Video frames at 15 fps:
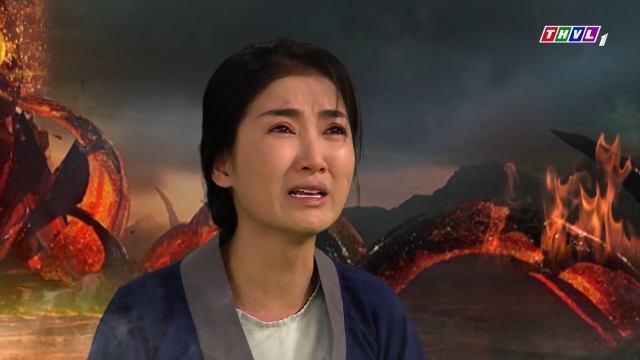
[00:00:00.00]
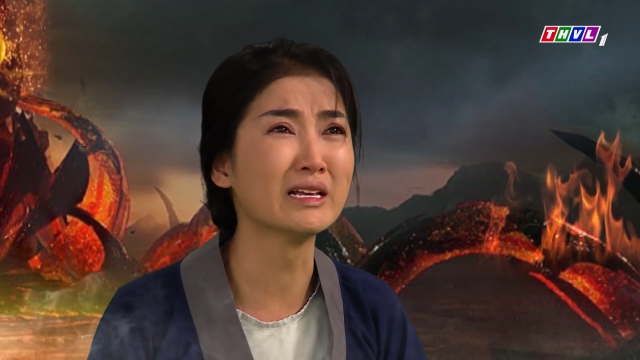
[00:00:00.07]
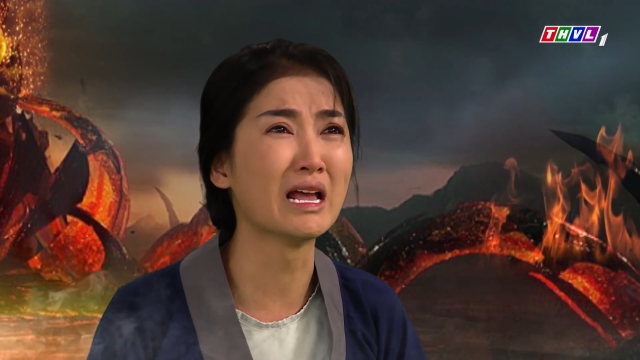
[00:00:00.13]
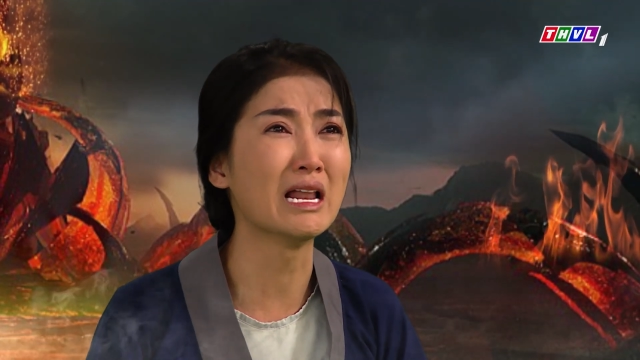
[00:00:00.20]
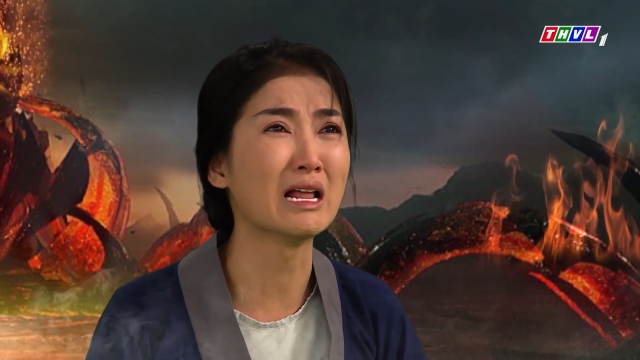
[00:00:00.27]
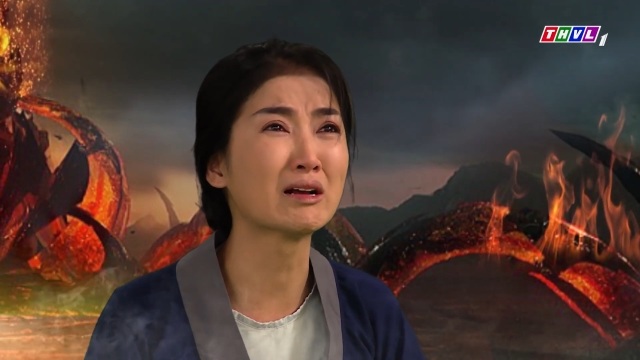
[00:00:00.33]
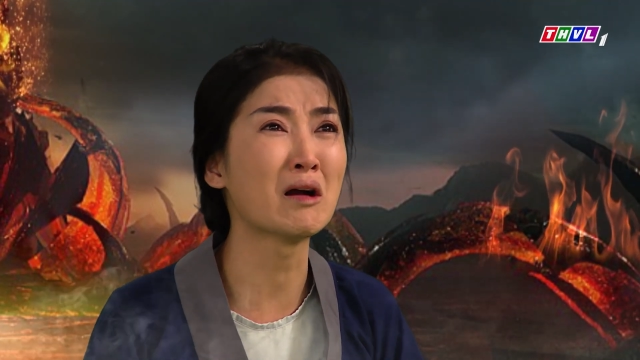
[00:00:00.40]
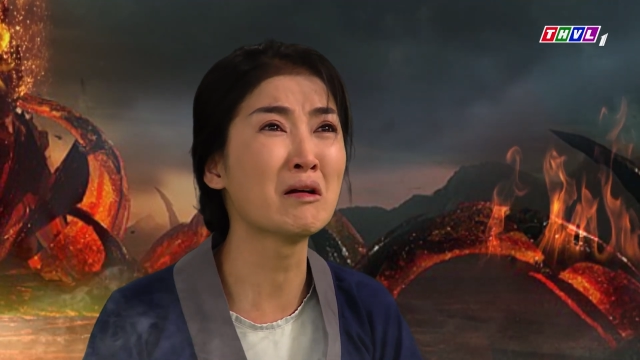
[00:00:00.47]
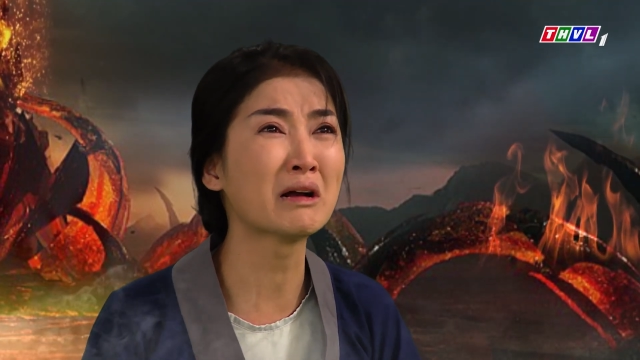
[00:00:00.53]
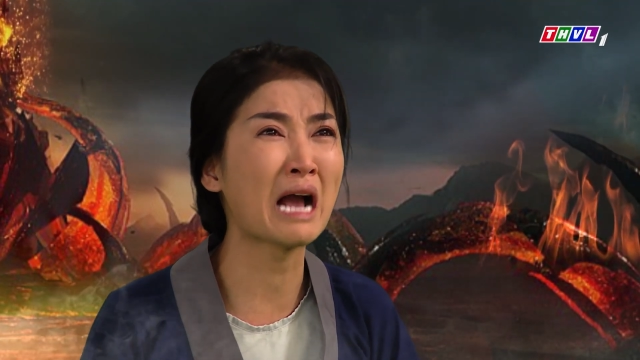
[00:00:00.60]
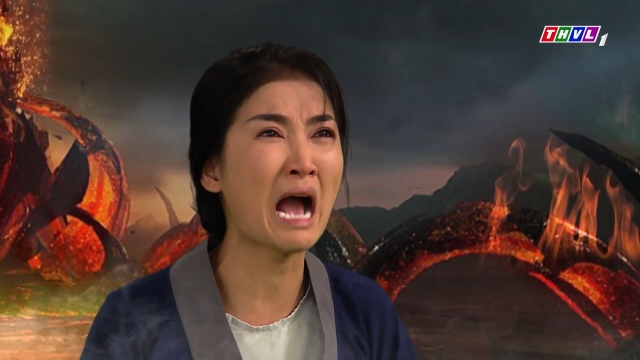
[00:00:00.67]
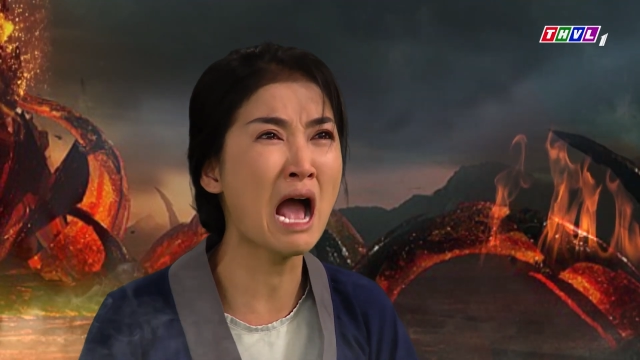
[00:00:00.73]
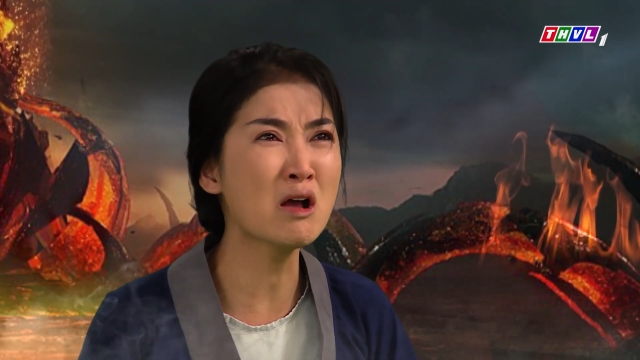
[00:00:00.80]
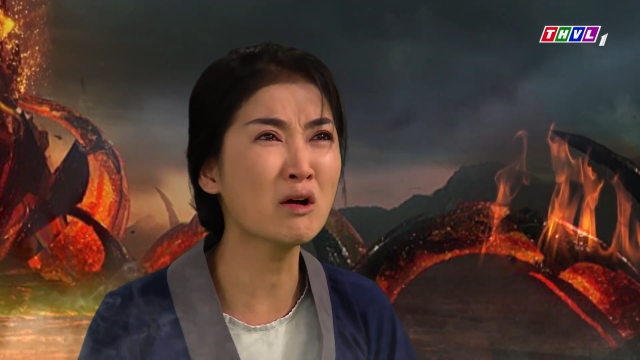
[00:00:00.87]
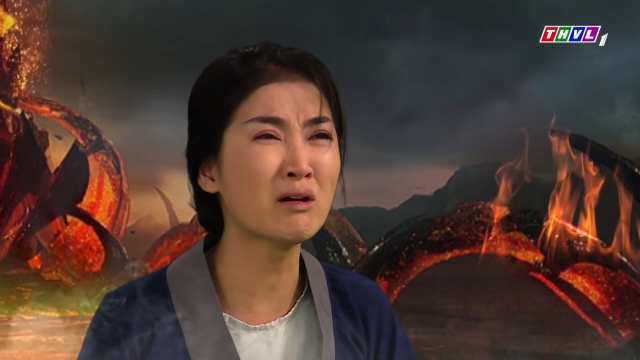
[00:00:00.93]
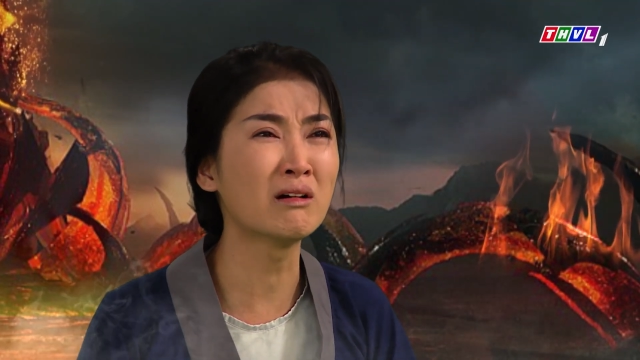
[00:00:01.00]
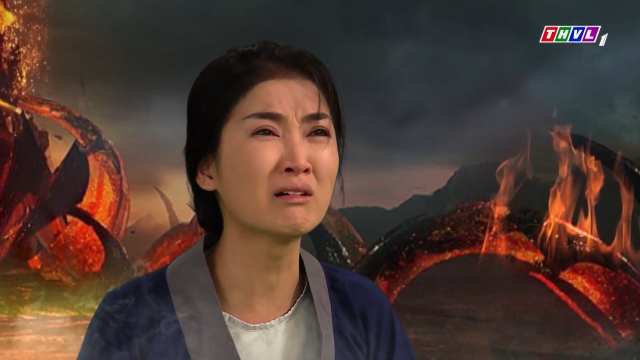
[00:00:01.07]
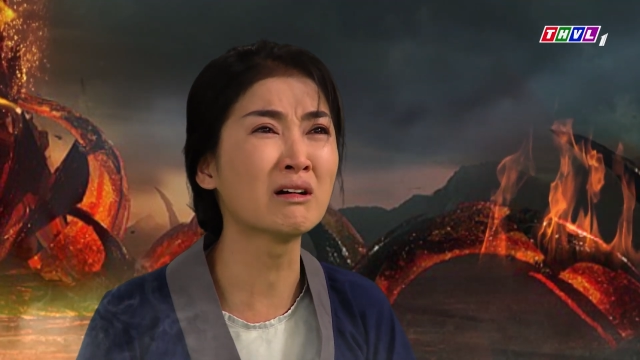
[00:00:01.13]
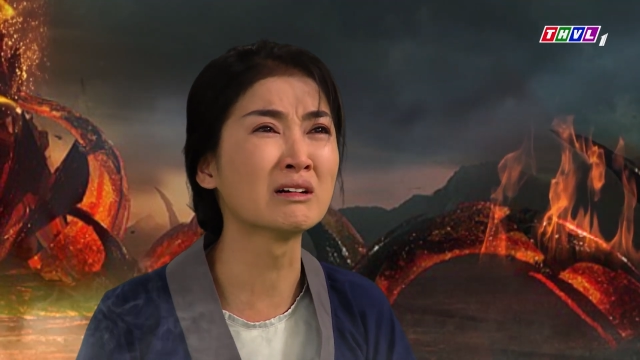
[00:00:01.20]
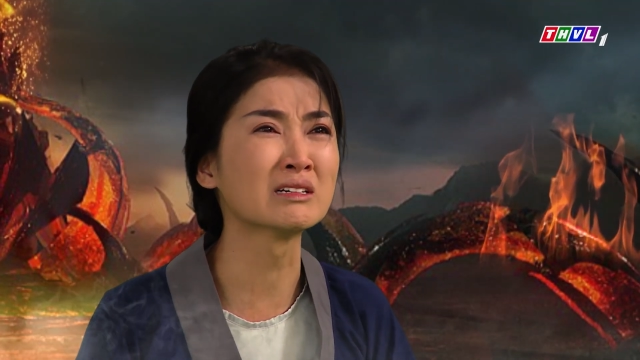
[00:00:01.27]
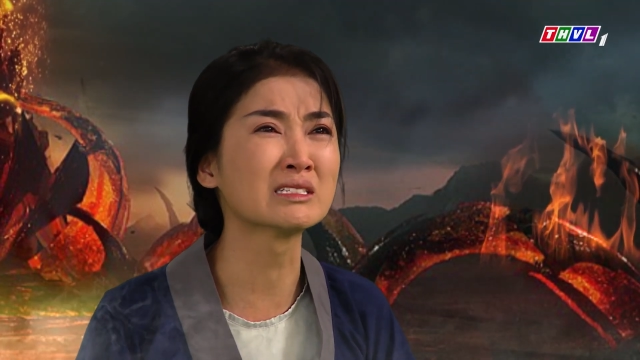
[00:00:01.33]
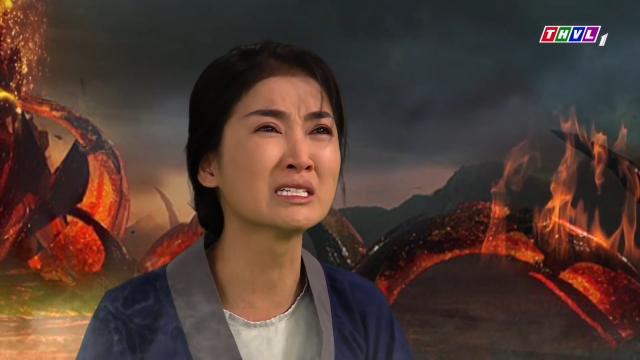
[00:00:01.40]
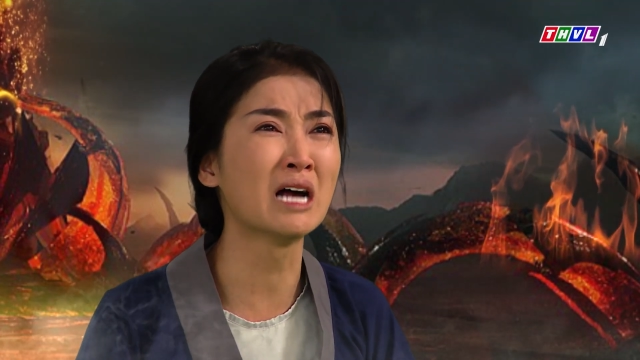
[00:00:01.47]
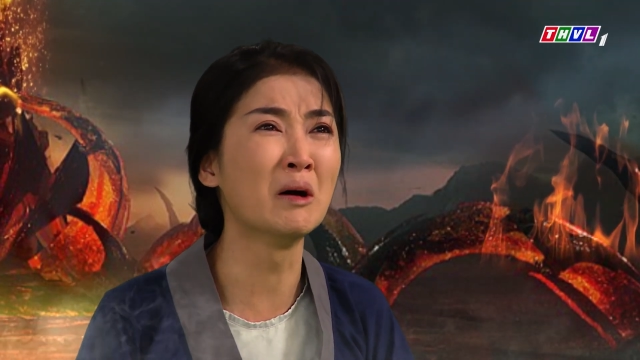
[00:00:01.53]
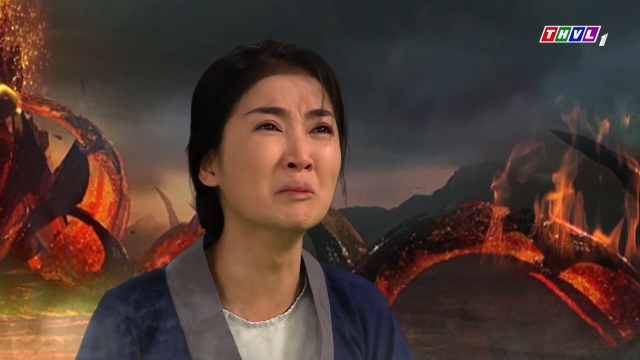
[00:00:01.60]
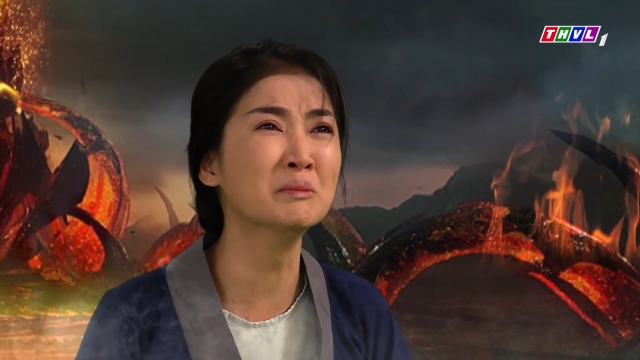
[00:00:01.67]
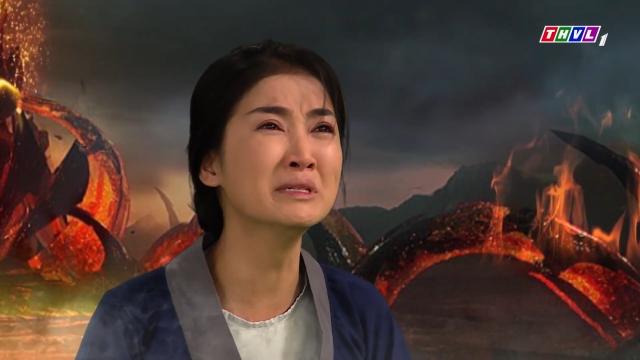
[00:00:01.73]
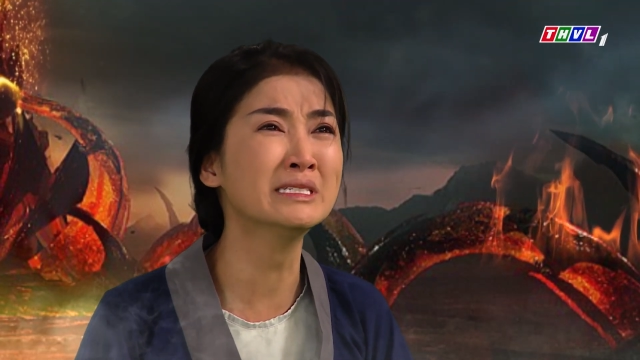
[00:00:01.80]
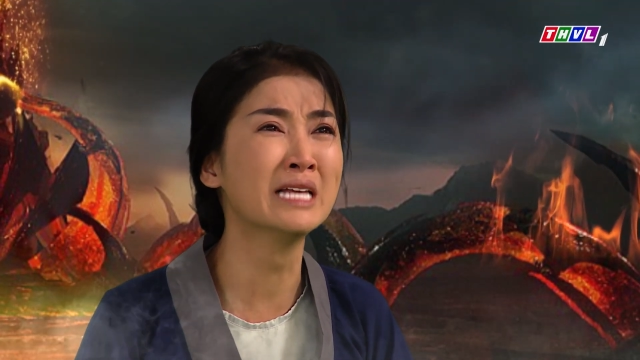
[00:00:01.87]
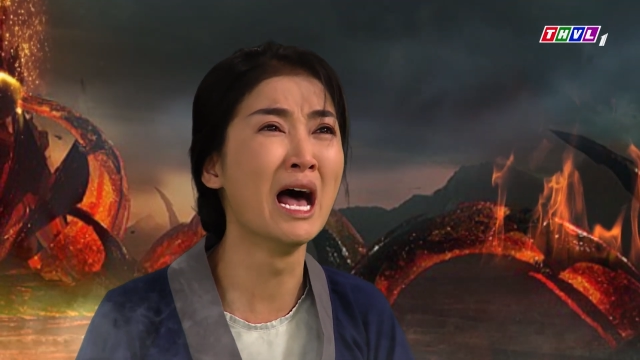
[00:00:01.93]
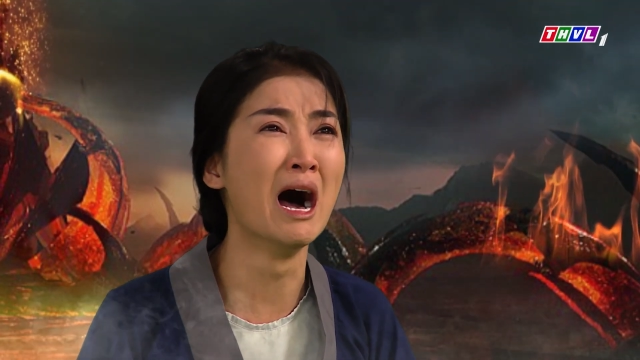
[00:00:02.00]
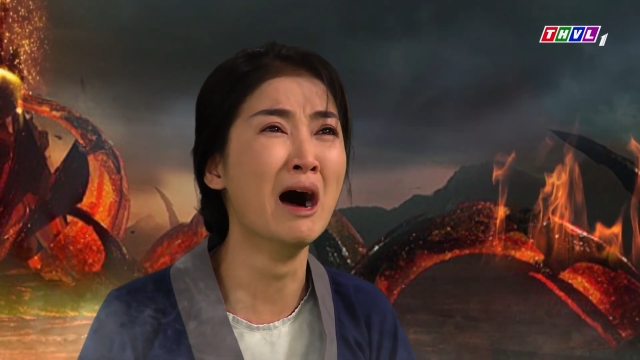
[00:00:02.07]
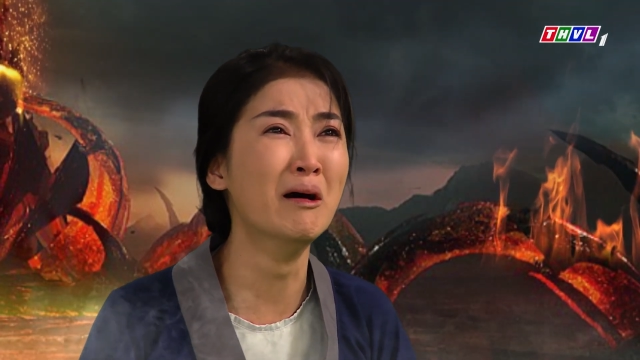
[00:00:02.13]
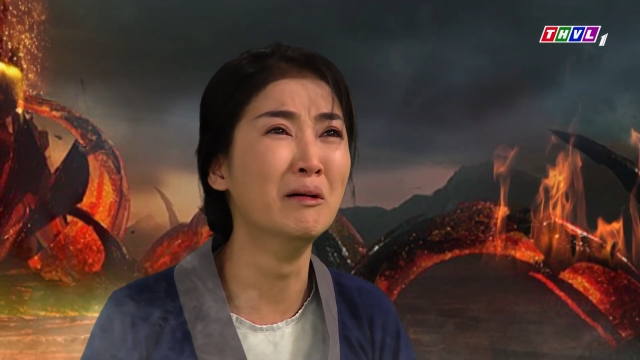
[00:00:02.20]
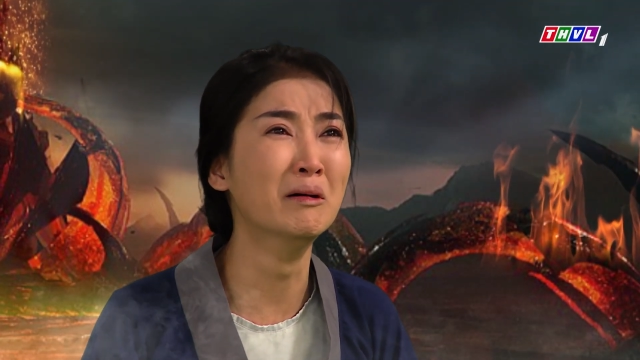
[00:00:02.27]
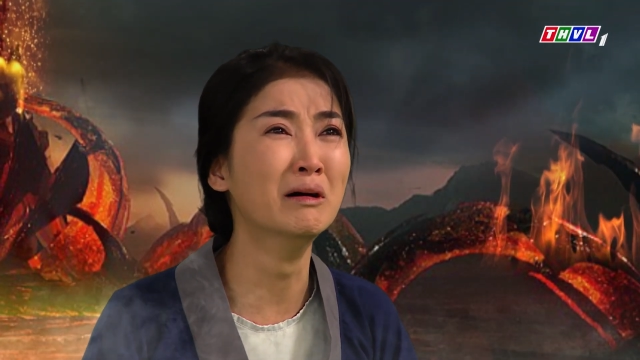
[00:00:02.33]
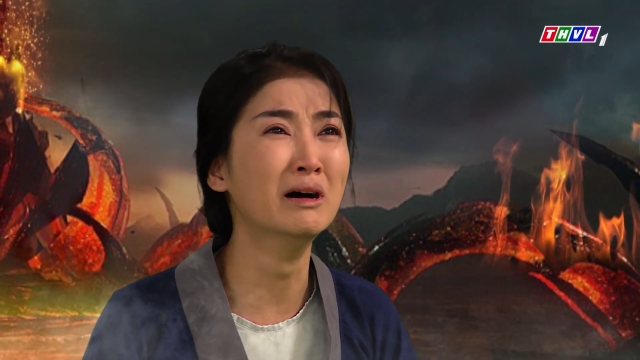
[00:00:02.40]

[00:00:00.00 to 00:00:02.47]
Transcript: Như vậy là con gái con còn sống sao